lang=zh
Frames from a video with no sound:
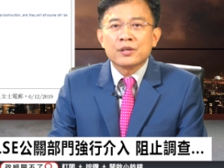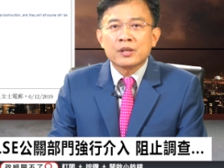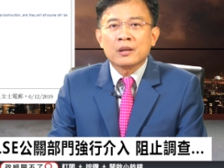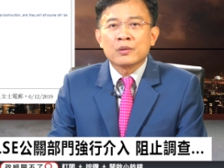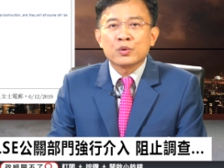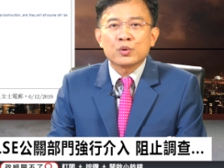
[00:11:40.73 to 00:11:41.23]

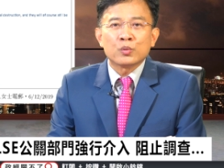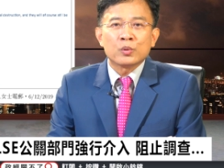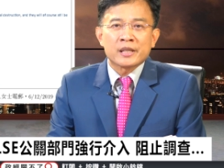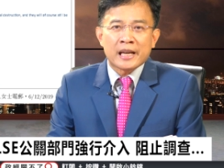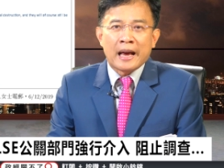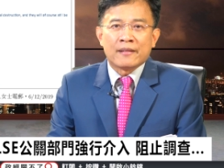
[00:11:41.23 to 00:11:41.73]
证书
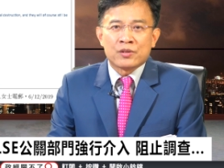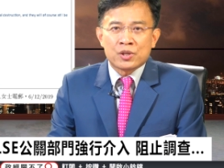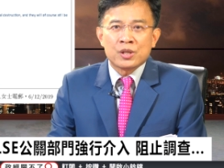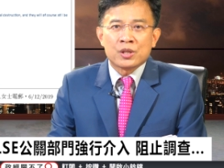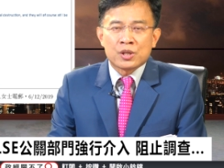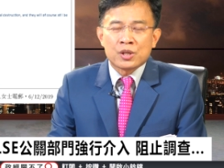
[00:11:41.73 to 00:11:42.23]
产
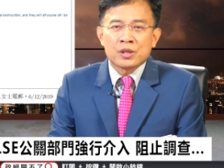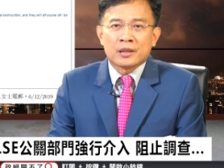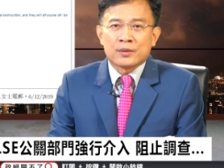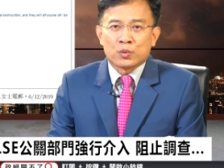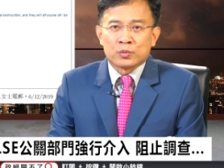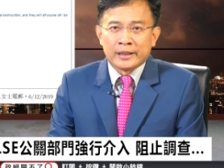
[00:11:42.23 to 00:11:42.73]
制室
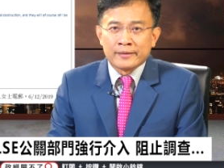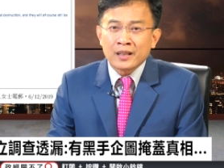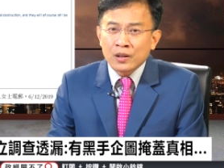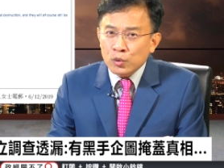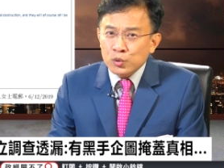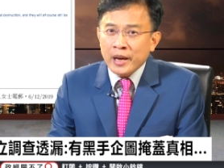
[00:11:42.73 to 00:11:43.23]
的主任，这
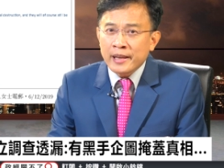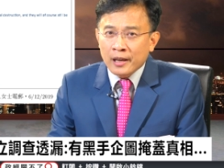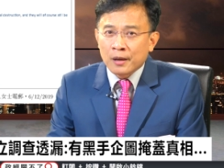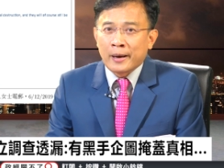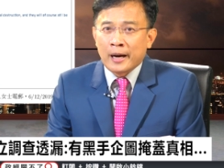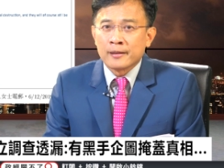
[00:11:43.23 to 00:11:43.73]
够专业
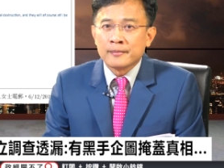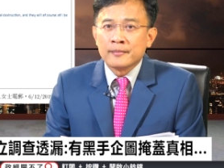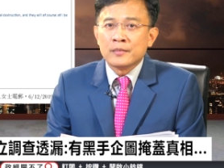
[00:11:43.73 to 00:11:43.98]
了吧？